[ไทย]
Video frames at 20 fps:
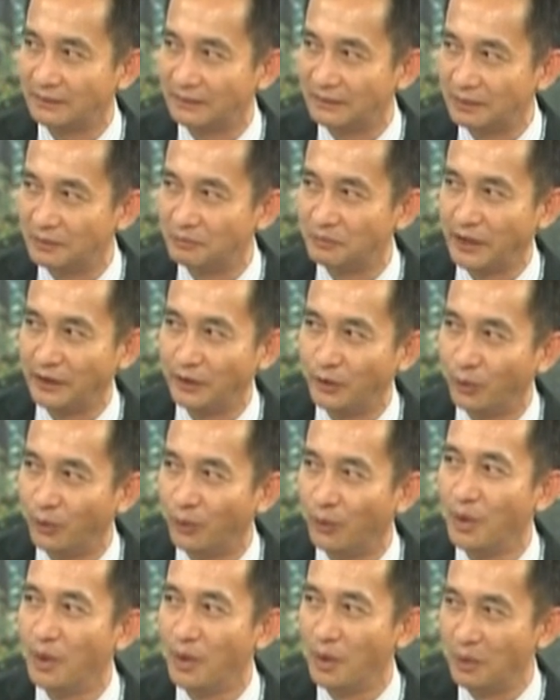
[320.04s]
มันดูเหมือน
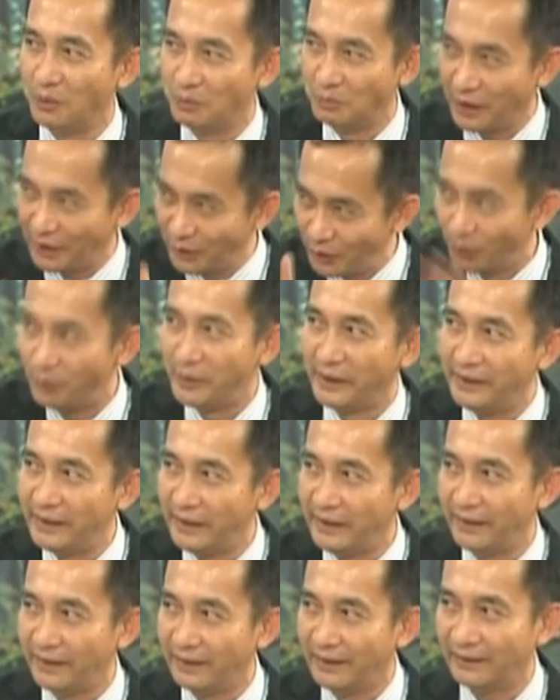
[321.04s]
ดีมันดูเหมือนดี
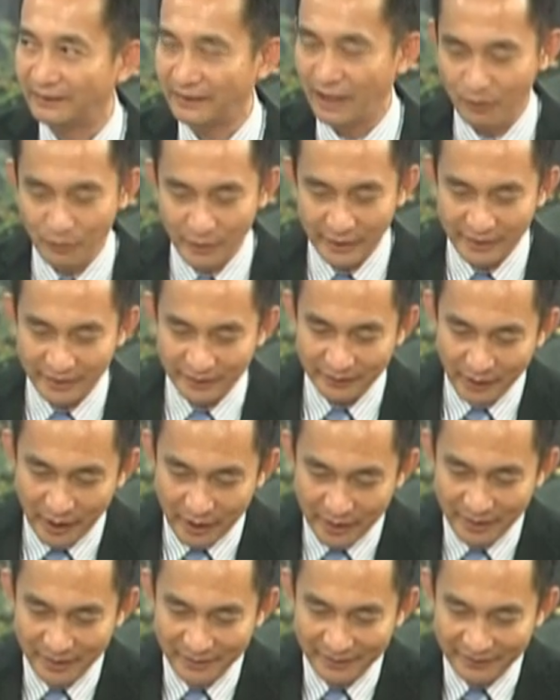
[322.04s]
แต่มันใน
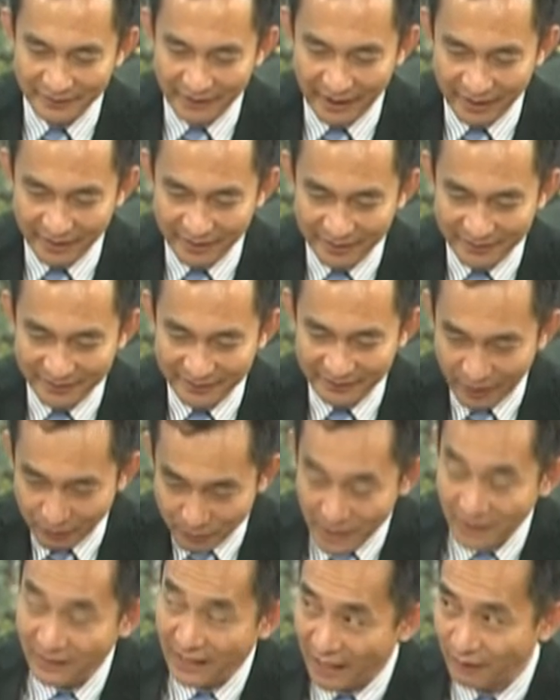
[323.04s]
ในในเบื้
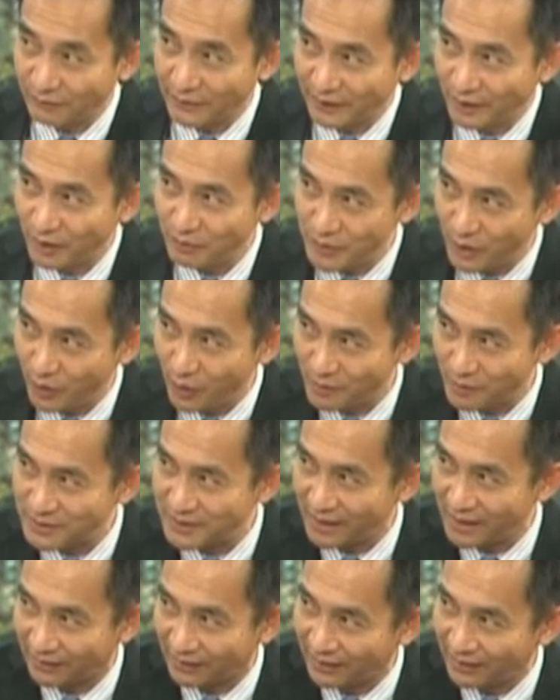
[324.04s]
องหลังมันก็มีความเสี่ย
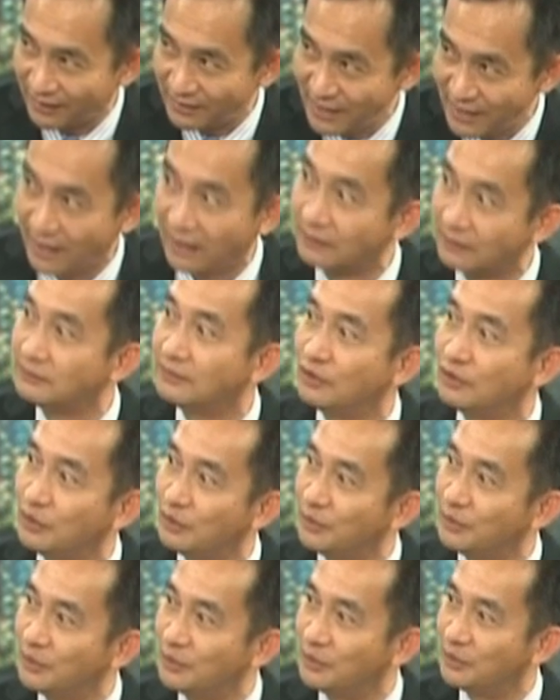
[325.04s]
งหลายๆอย่างต่อ
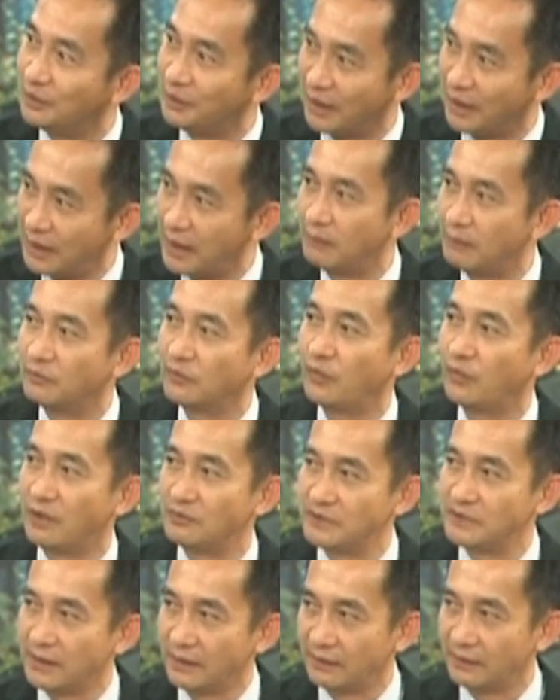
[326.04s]
เนื่องนะครับความ
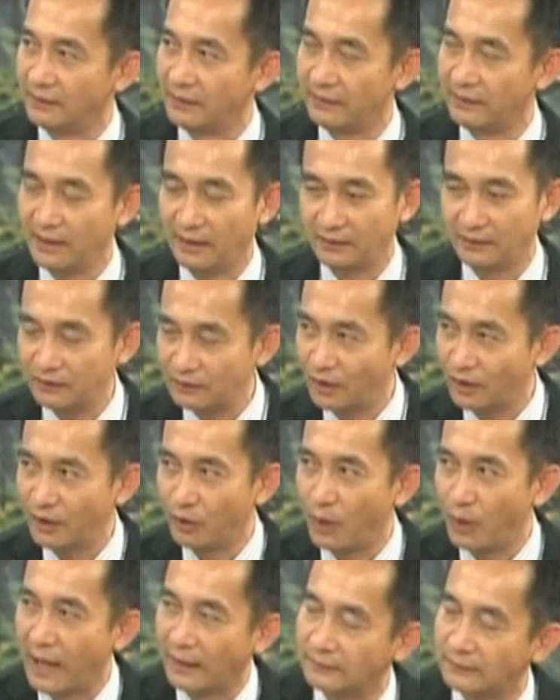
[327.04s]
เสี่ยงหลายๆอย่างที่ต้องระ
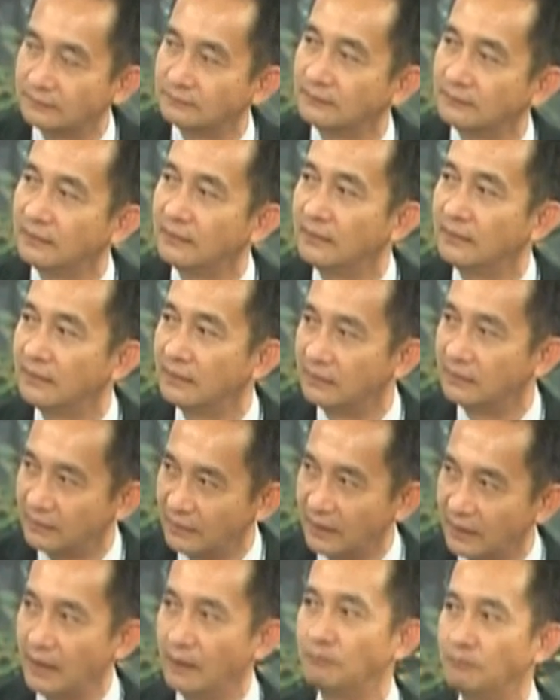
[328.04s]
วังนะ
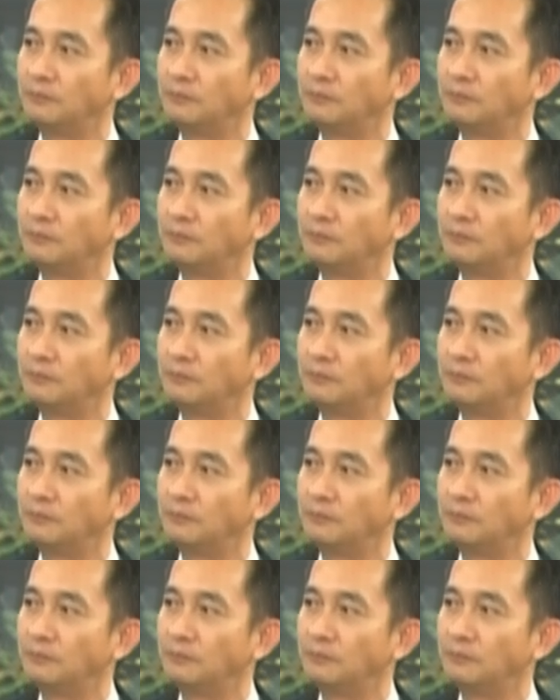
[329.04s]
ครับแล้วทา